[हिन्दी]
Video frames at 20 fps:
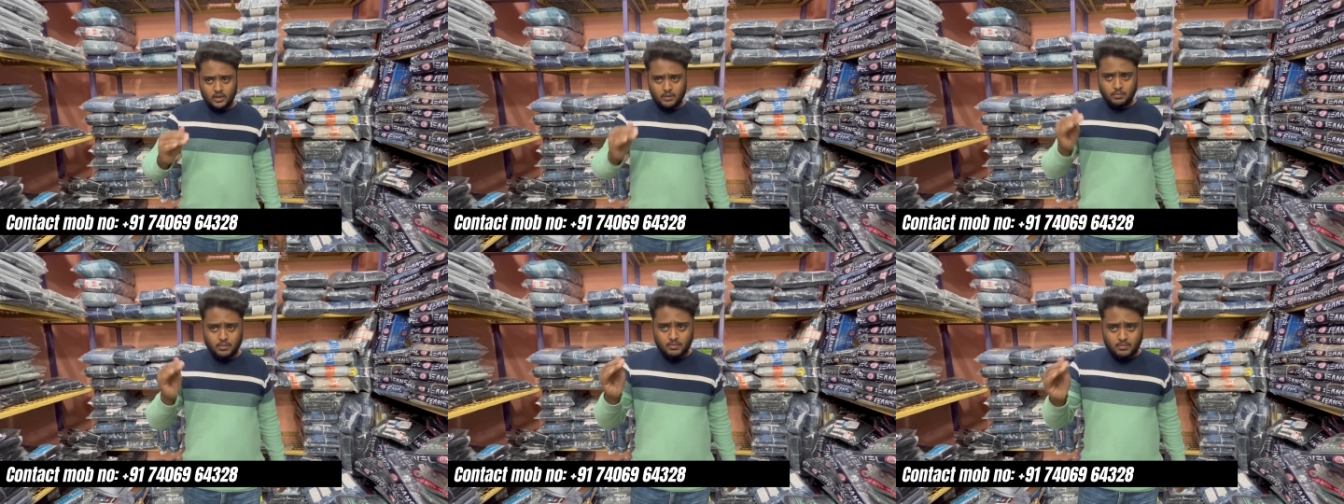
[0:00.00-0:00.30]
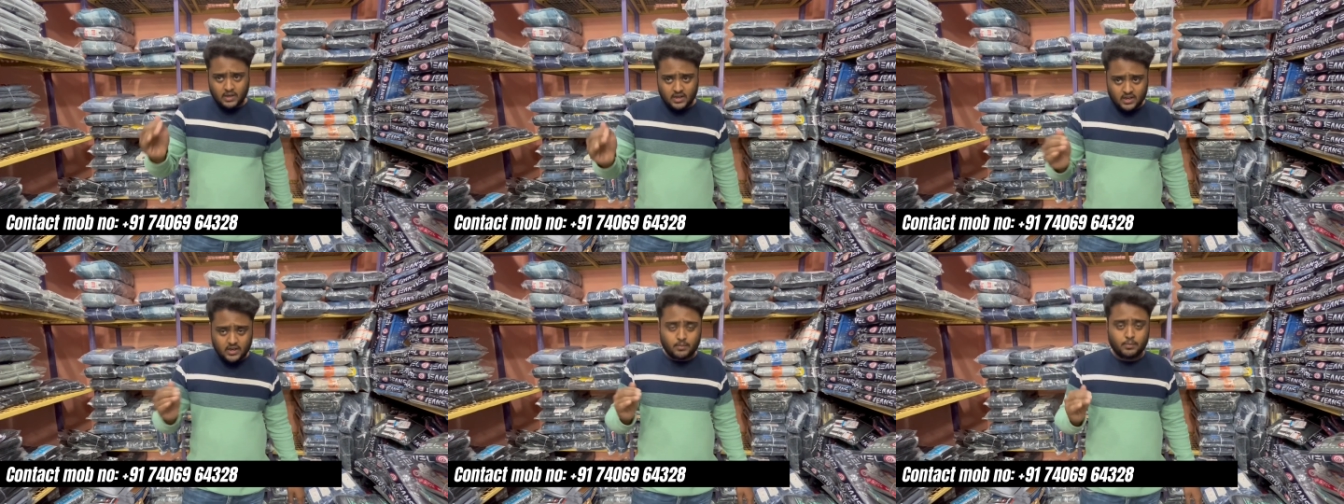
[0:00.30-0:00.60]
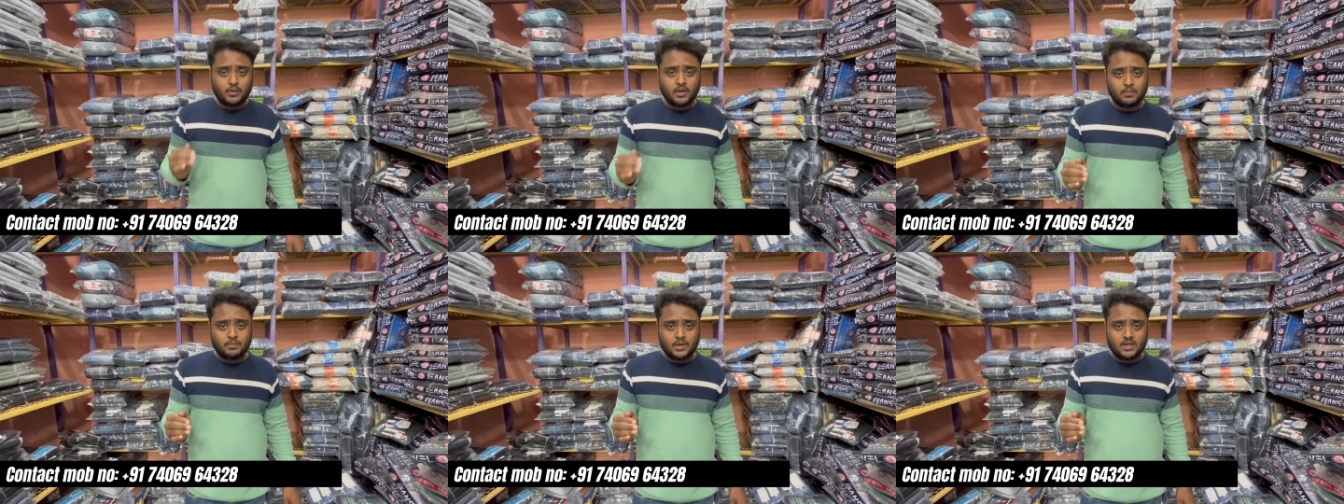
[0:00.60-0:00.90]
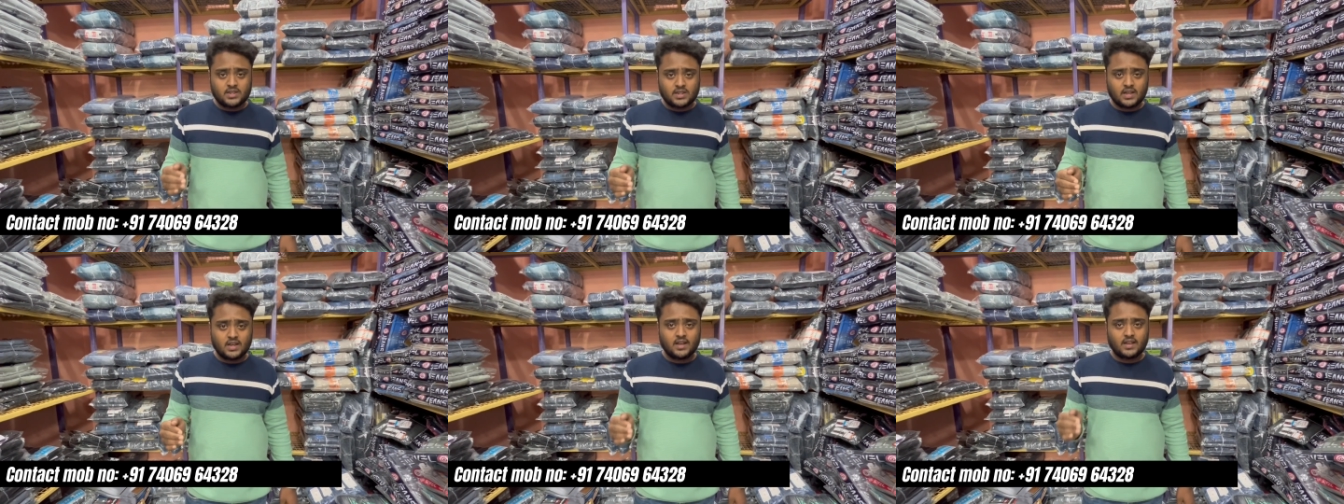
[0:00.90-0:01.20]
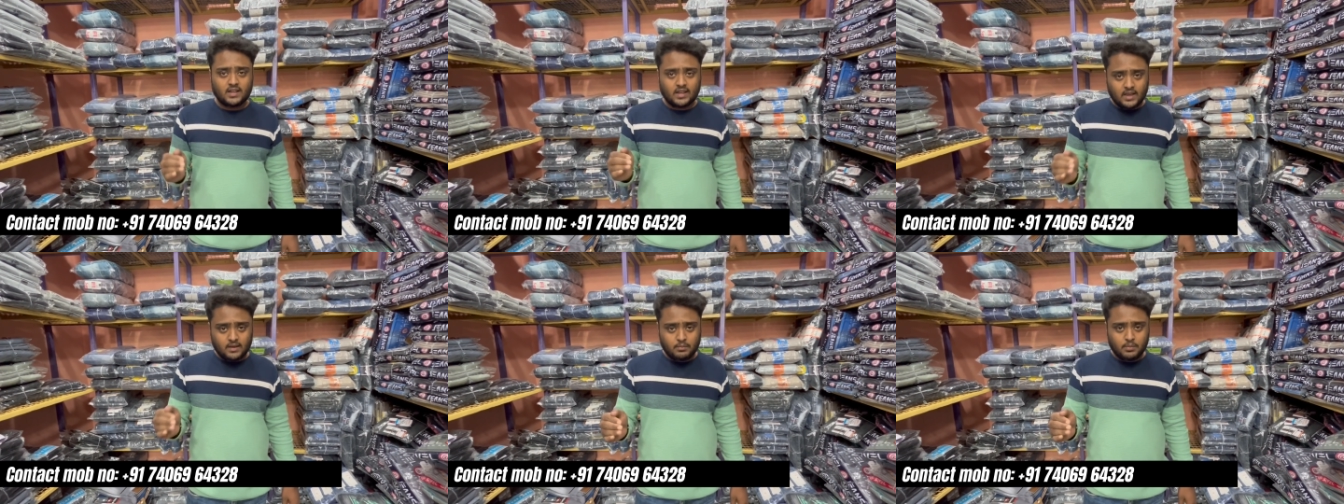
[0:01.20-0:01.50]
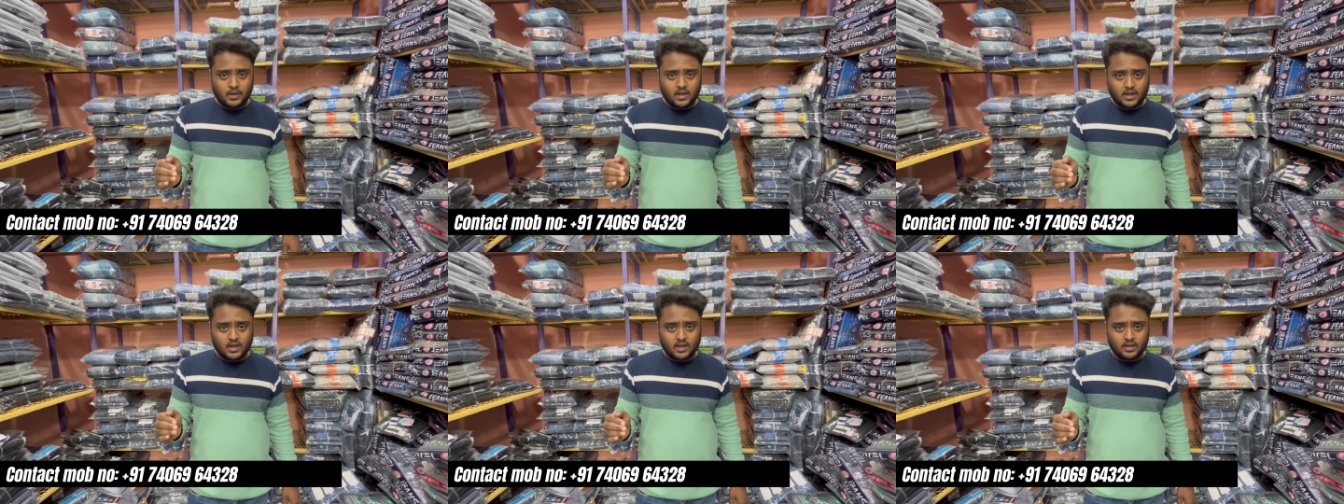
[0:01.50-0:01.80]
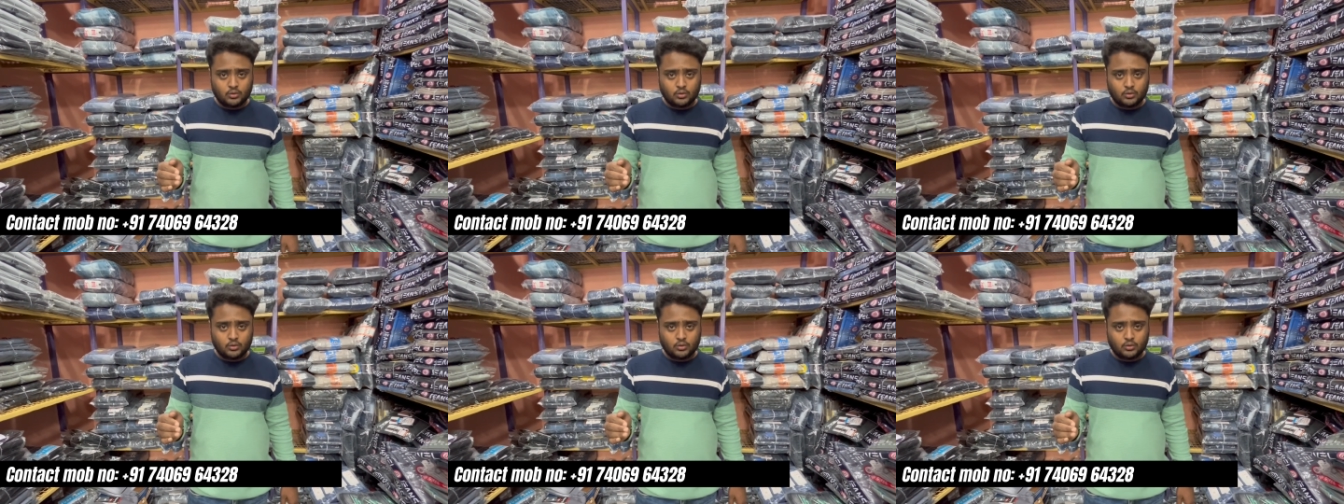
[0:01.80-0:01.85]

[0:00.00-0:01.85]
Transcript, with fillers: भी माल आपके पास अगर नहीं बिका